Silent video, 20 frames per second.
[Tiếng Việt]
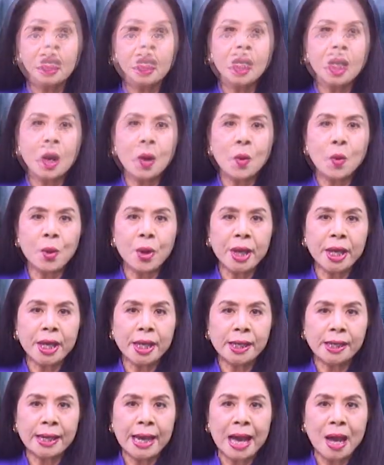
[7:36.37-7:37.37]
Cầu
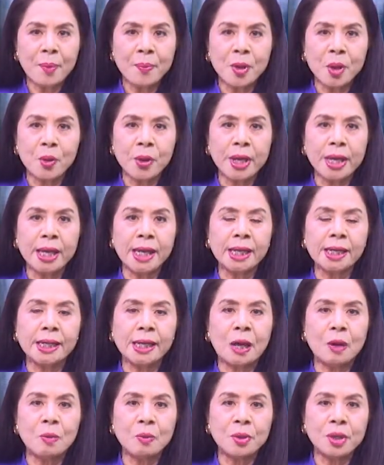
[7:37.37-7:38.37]
nguyện là biểu hiện
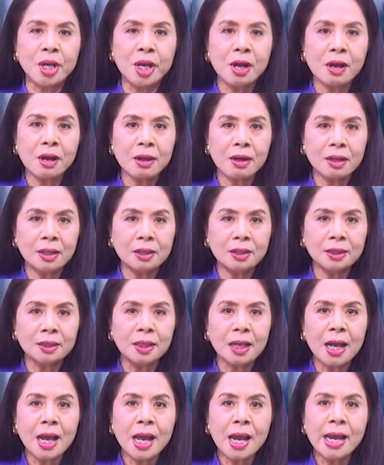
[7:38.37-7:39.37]
lòng nhớ ơn,
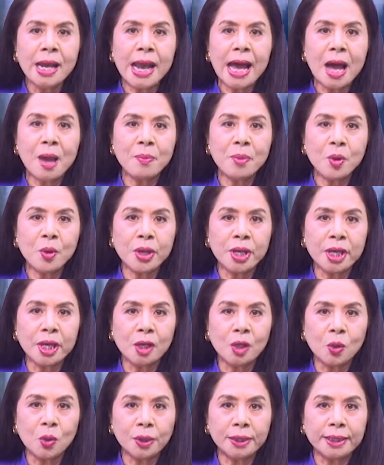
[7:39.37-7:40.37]
là biểu
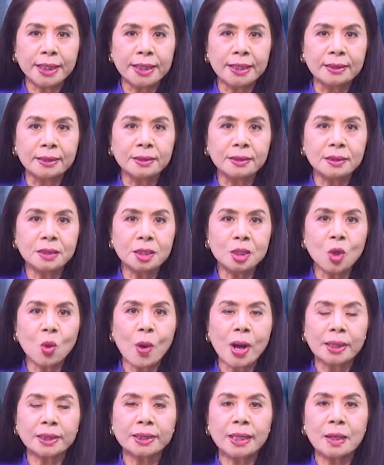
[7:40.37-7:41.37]
hiện của tình thương
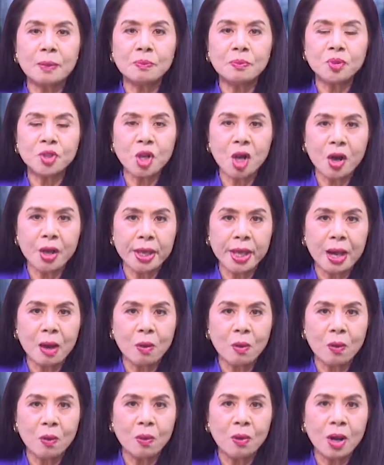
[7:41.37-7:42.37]
quan tâm cho
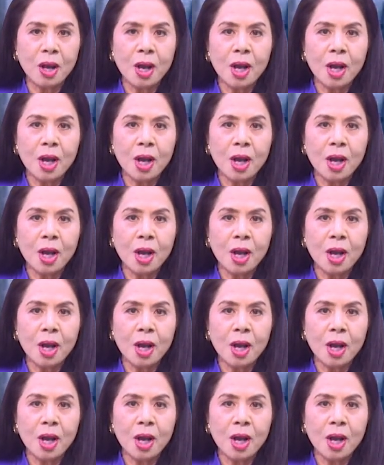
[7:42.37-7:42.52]
nhau.